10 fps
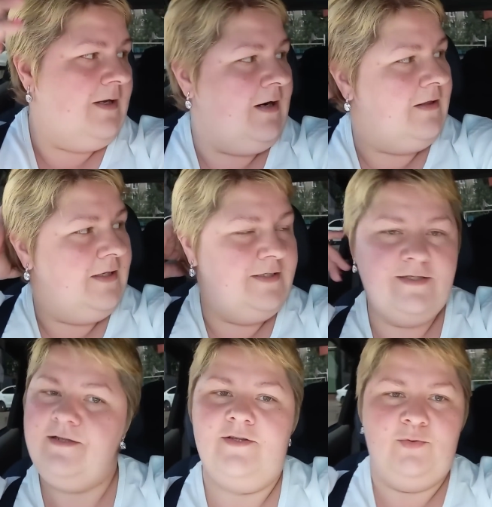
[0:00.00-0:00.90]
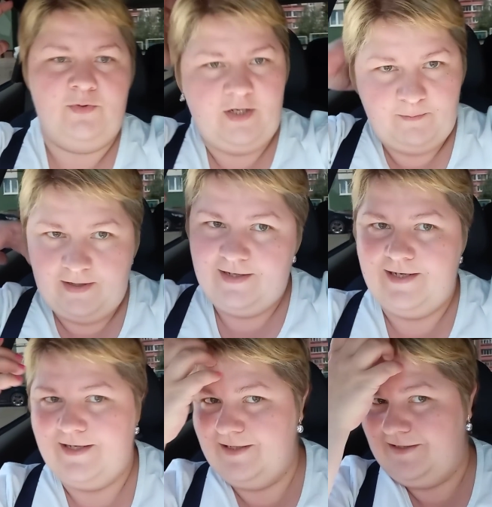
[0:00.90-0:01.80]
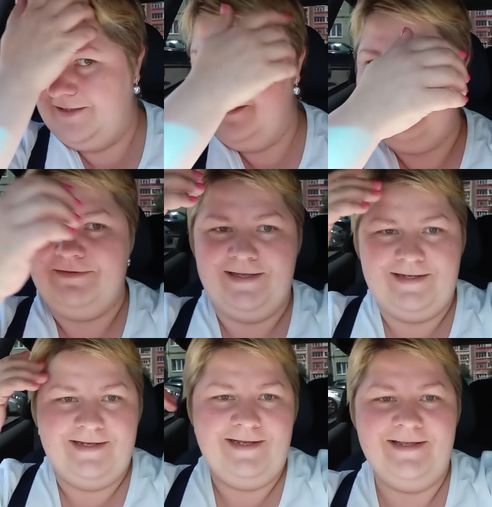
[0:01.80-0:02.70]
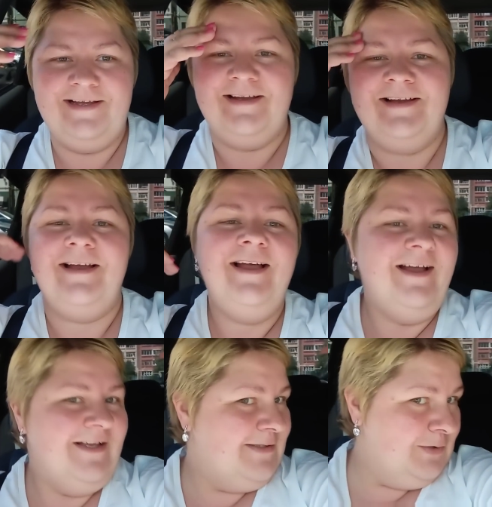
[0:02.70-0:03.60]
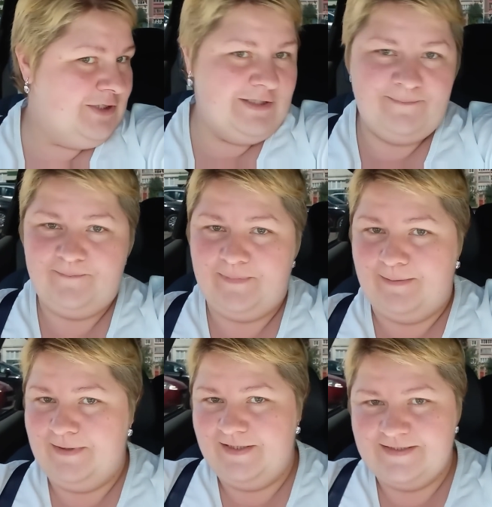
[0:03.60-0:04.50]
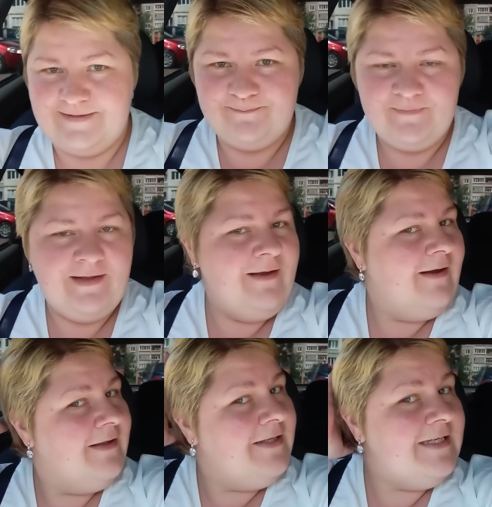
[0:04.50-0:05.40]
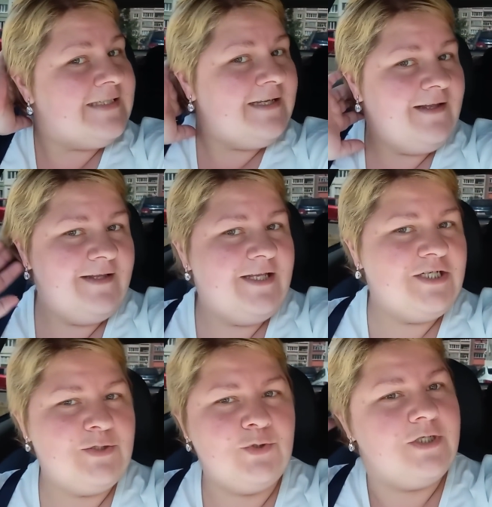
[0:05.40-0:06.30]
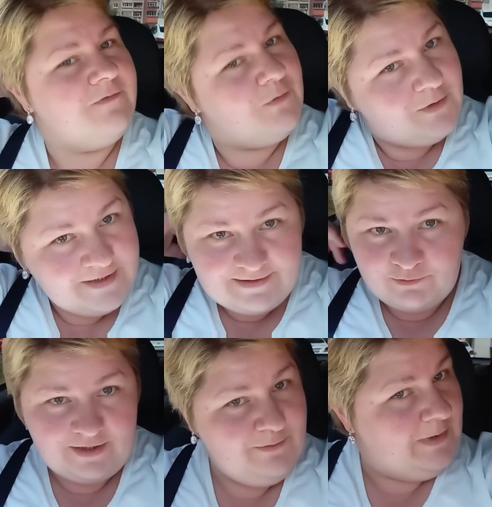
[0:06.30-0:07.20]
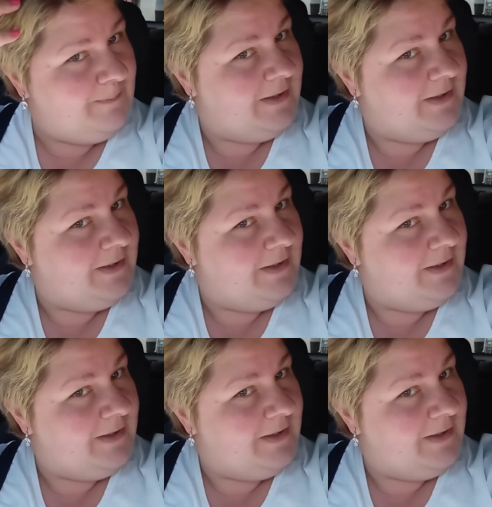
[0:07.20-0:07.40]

Охладил? Ну, да, ну, нормально. А я открыла дверь, да? Слушайте, помылась? Не стала даже сушить волосы, вот они у меня